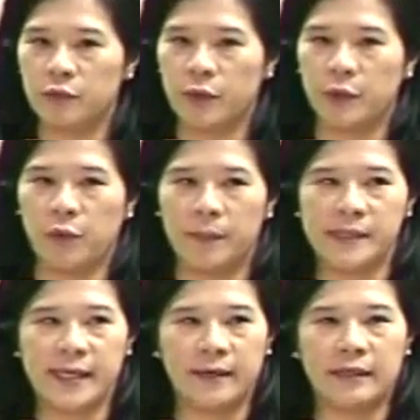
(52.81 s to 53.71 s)
对于我
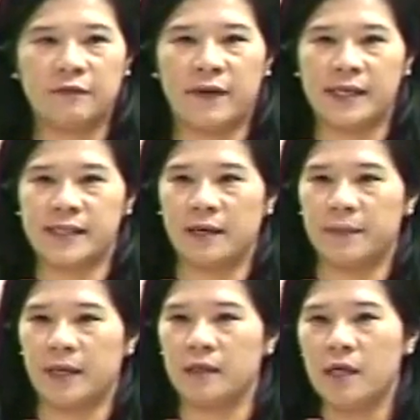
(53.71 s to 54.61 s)
们在立法上
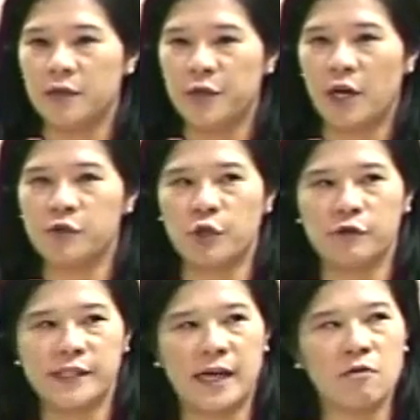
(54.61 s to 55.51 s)
面要
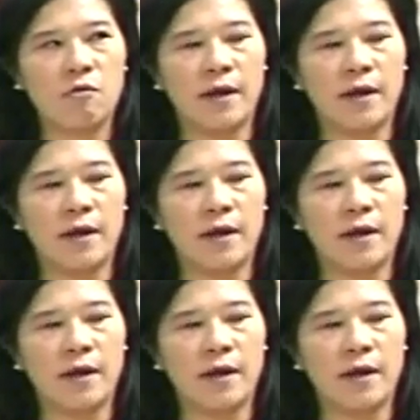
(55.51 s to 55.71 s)
求相